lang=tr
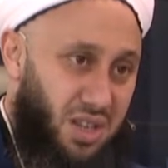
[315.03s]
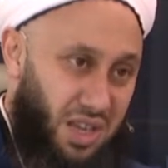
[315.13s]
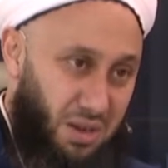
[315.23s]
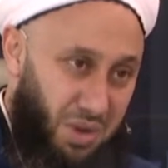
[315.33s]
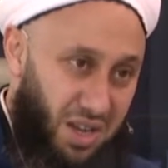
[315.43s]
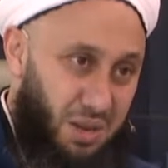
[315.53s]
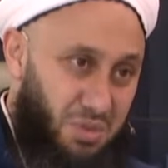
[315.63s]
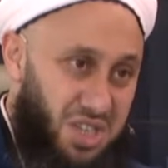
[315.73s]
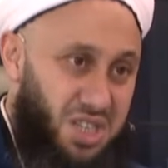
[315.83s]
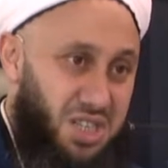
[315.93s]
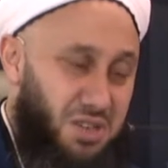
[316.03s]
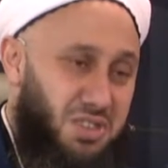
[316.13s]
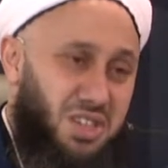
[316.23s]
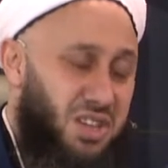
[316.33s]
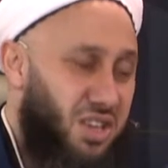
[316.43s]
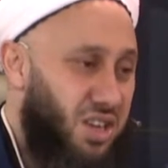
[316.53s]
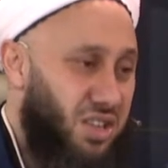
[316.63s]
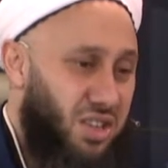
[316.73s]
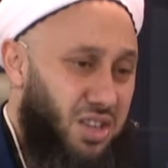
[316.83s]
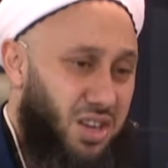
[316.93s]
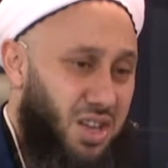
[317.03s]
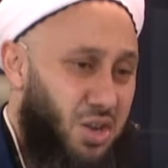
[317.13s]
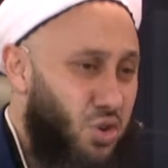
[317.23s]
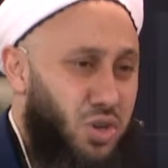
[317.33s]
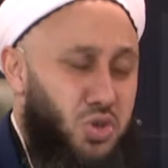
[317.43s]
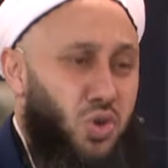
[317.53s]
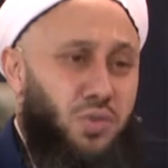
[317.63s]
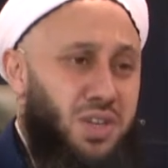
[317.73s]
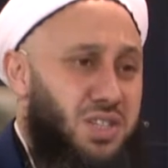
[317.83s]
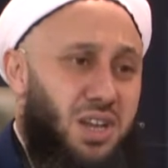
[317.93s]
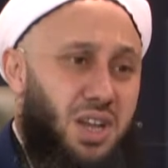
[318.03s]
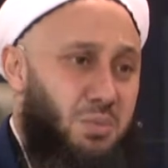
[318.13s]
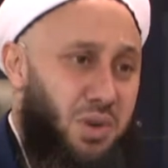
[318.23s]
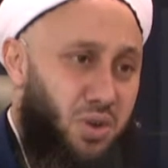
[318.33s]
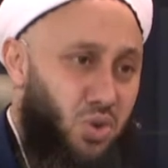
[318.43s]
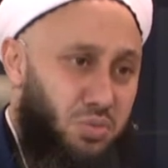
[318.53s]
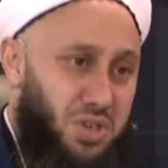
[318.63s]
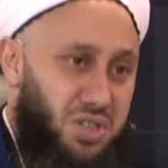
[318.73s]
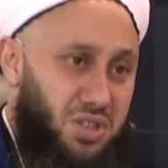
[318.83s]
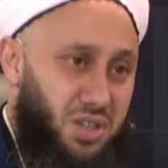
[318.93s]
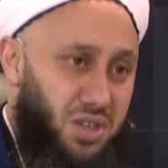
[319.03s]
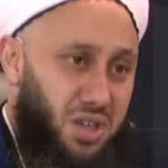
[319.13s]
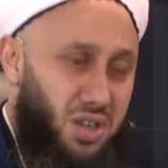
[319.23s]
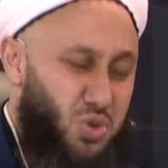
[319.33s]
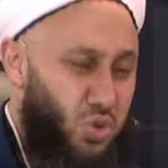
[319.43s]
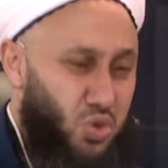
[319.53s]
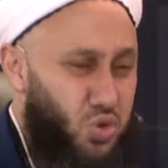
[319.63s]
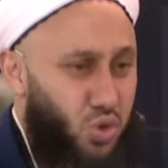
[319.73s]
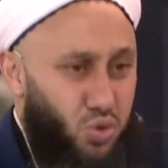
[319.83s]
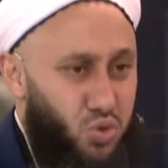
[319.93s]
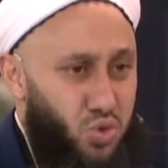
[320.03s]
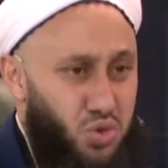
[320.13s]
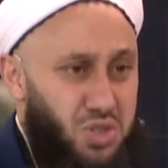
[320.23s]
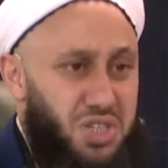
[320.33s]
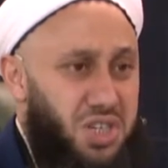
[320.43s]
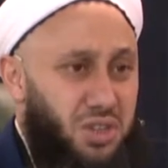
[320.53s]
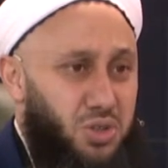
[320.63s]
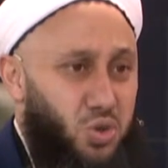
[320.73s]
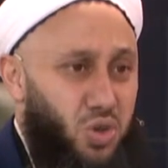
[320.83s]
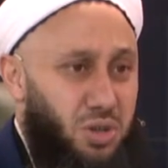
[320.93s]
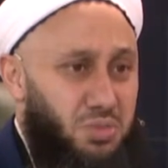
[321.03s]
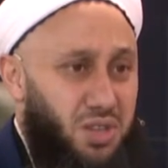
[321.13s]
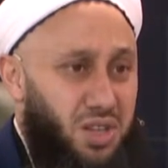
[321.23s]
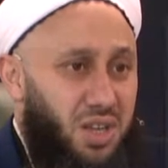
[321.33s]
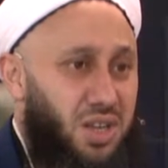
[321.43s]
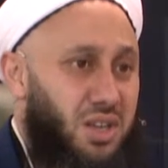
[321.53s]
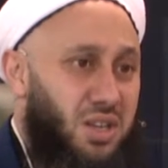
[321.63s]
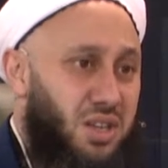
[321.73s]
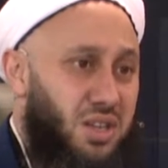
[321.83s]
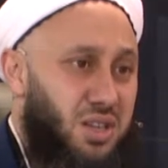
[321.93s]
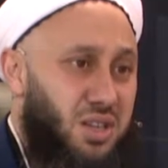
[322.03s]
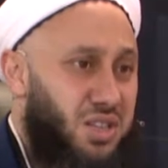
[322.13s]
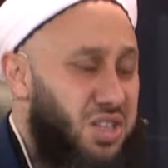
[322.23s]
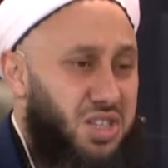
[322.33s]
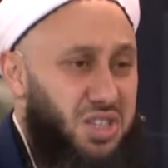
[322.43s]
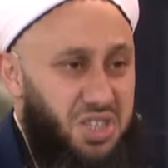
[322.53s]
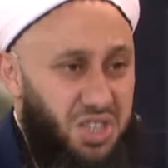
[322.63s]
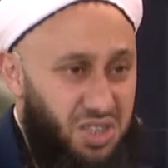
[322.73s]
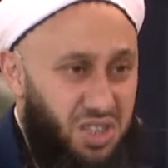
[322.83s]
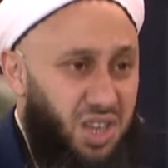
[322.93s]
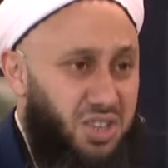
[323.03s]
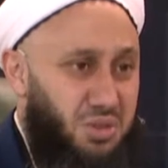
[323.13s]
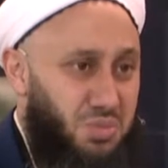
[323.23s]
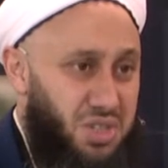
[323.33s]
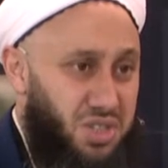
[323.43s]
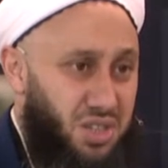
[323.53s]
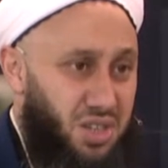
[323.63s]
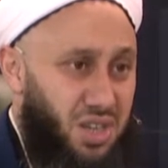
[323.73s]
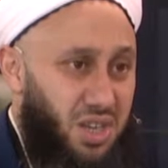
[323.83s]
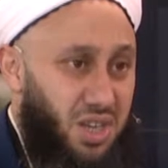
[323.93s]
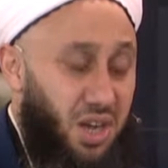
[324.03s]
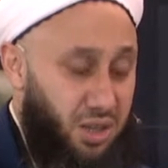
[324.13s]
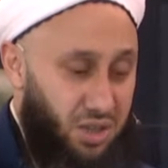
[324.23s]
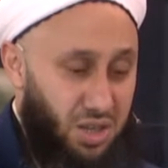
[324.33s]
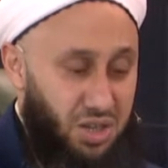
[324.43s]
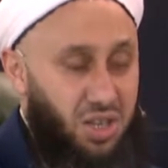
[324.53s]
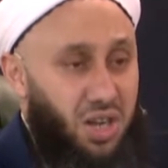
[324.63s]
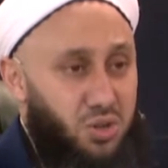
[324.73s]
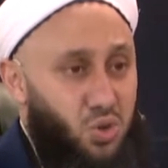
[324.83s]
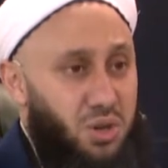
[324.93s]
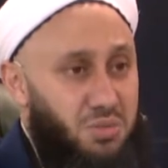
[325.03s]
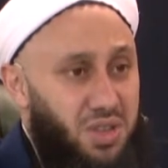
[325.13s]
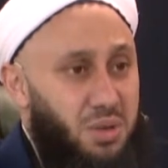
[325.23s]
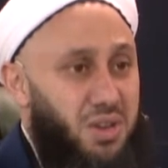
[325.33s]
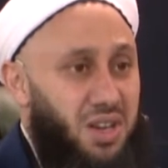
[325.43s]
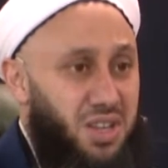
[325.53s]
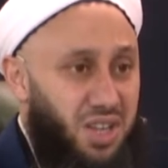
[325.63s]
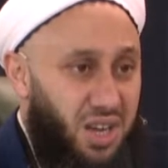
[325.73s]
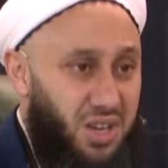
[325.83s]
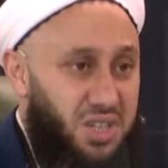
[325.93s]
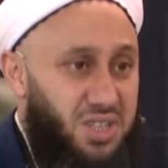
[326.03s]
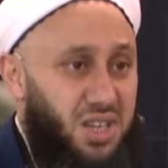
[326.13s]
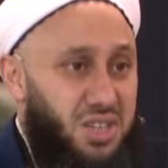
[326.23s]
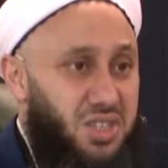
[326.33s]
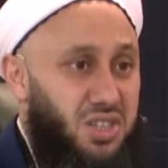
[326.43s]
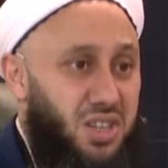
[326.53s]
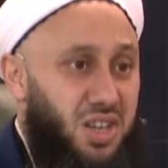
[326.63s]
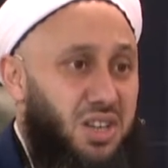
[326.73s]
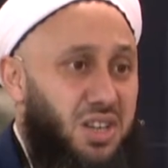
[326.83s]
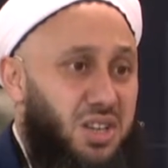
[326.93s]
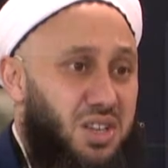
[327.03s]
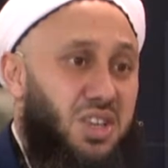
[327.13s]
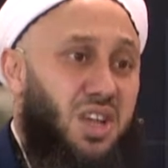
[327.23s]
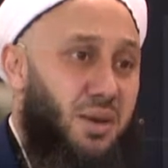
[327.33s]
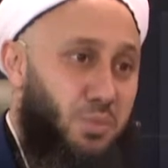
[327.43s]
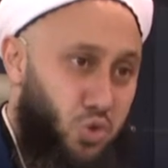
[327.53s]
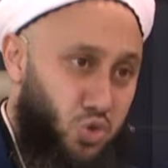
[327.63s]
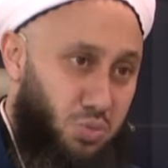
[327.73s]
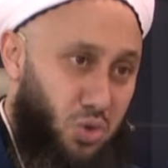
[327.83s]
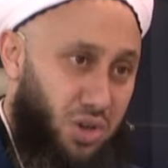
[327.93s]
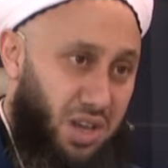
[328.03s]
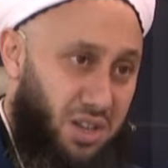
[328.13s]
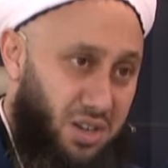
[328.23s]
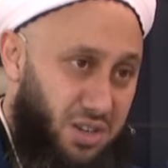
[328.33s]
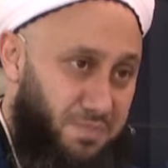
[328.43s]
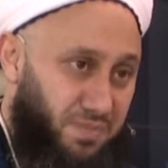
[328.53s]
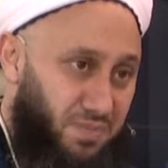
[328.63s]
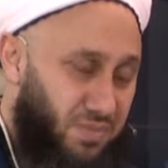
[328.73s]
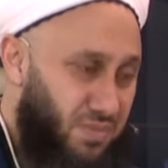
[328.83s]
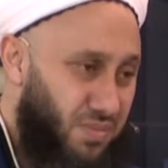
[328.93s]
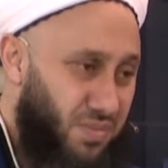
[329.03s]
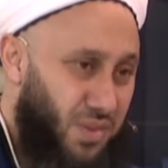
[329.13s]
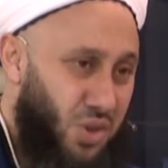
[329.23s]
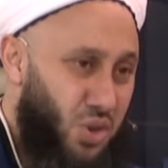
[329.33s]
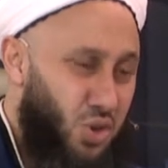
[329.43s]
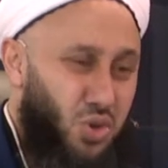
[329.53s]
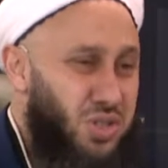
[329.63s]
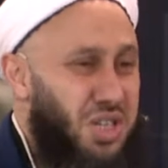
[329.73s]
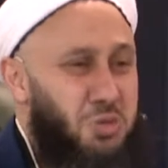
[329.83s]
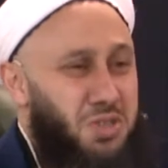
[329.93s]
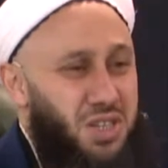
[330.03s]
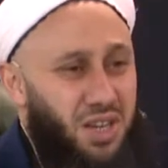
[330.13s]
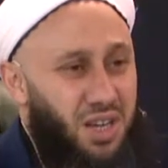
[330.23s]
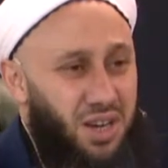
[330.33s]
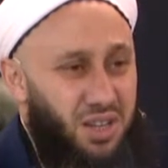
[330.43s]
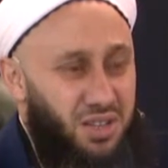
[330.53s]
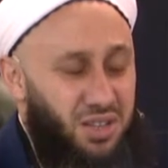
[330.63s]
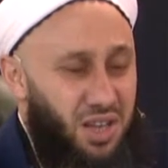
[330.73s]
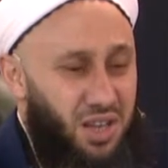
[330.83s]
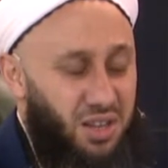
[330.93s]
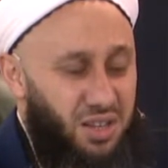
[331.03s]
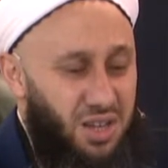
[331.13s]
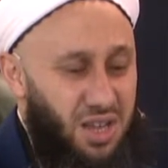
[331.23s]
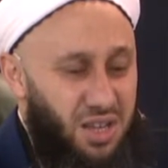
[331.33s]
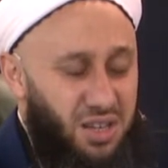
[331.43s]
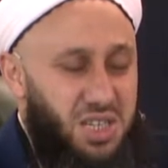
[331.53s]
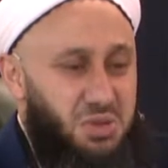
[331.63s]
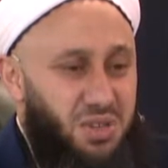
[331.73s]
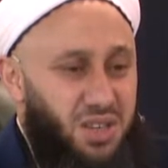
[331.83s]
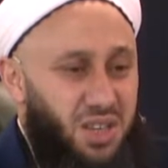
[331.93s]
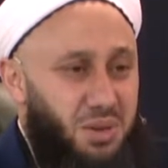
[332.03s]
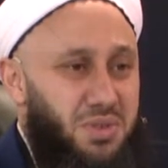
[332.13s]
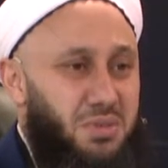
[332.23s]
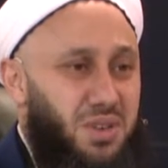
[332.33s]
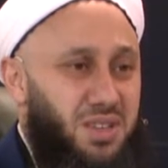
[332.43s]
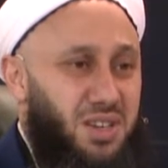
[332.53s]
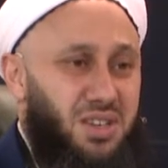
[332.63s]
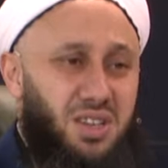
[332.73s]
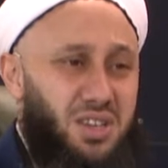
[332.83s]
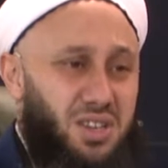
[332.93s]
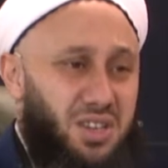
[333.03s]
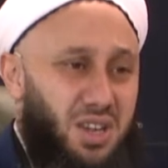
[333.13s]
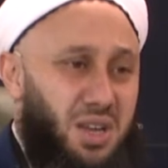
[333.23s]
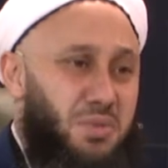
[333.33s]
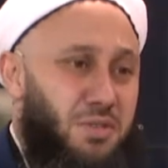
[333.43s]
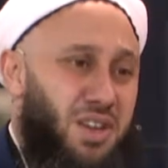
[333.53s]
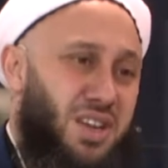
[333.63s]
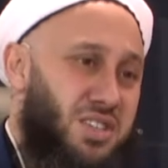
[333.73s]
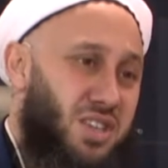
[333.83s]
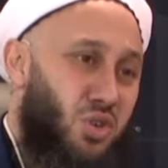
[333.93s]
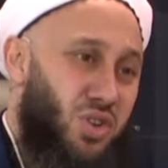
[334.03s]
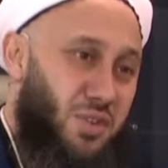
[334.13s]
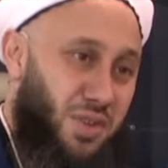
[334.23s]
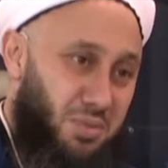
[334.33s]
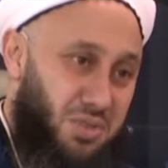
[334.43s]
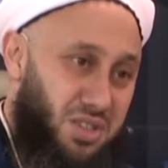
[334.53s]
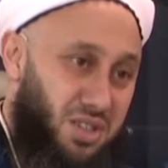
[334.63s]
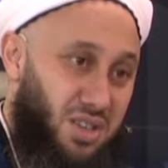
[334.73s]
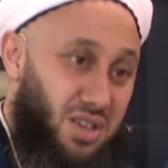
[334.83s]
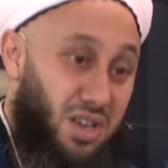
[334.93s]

Yani mahremiyet çerçevesine Hı. dikkat ederek öyle çok fazla labali olmasınlar. Çünkü çok duyuyoruz nişanlık döneminde e, niş, nişanın atılması, hatta nikah döneminde bile nikah esnasında e, nikahın bozulma olaylarını o yüzden hiçbir şey garanti değildir. Resmi nikah bitmeden din nikah ebeveyn asla onay vermesin.